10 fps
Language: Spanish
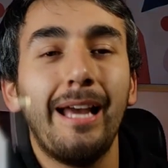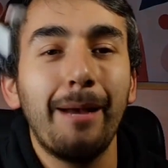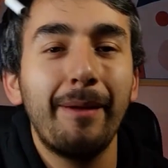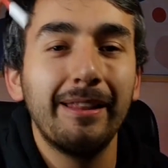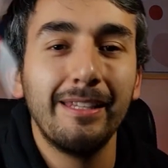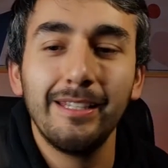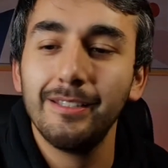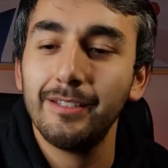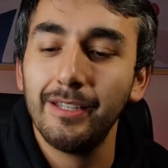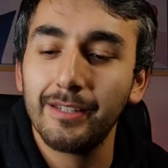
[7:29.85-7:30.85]
Aparte
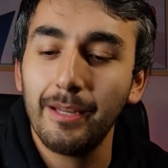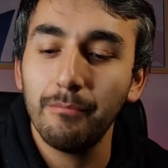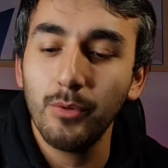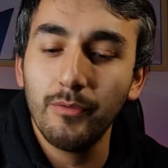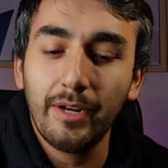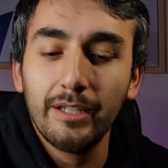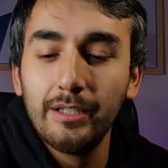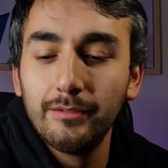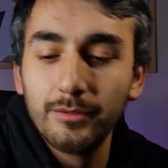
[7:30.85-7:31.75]
que están muy baratas.